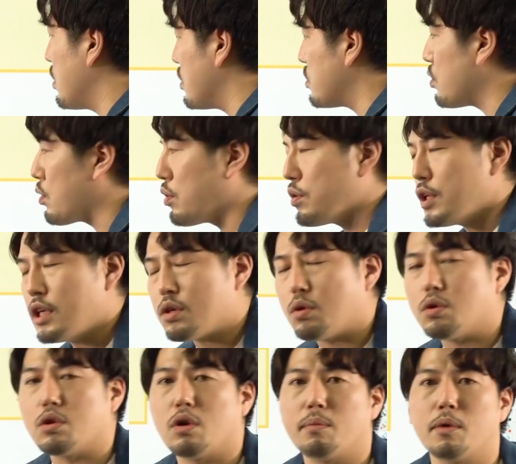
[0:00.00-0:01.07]
そこに
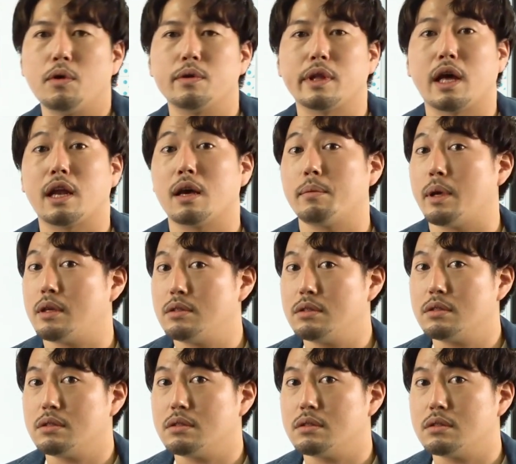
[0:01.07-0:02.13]
子供を並べ
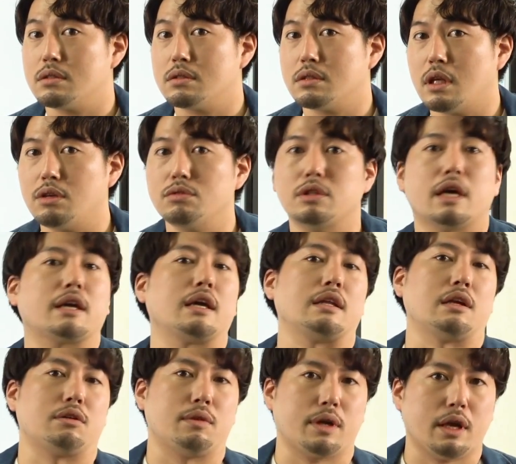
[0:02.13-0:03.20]
るっていうだけに
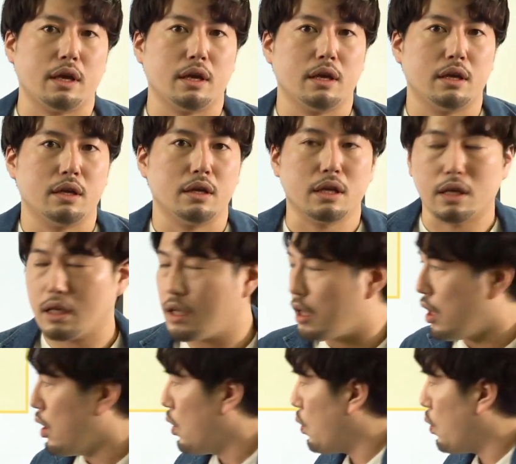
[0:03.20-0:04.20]
なるわけ。いい？